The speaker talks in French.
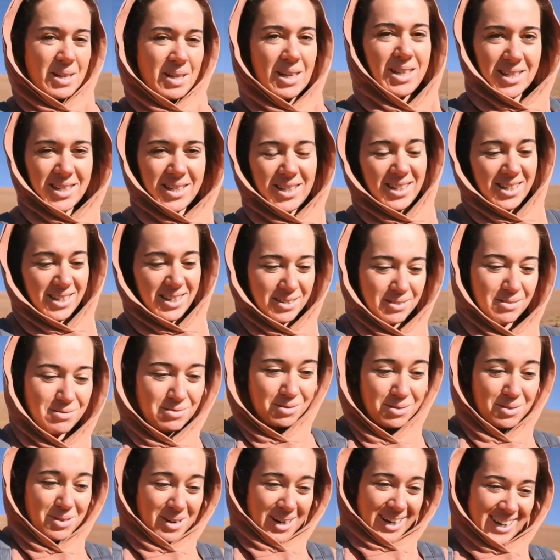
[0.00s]
Mais
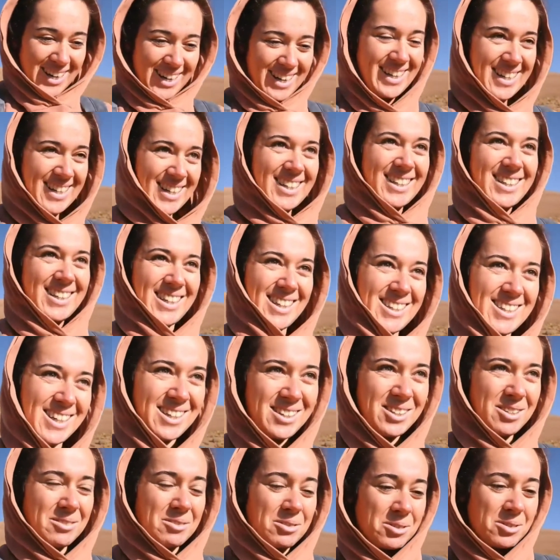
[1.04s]
c'est fou, c'est
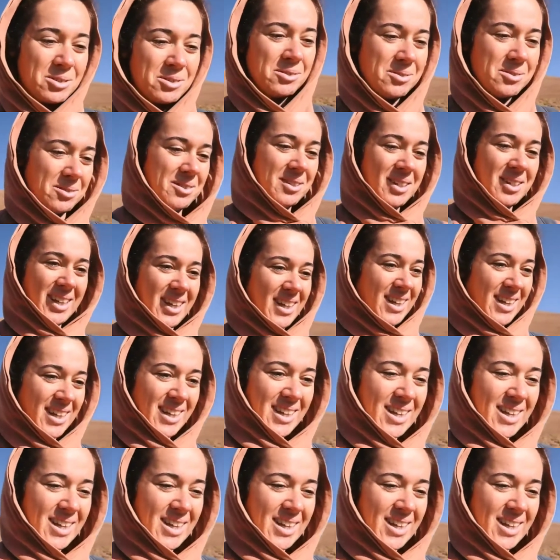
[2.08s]
exactement ce qu'on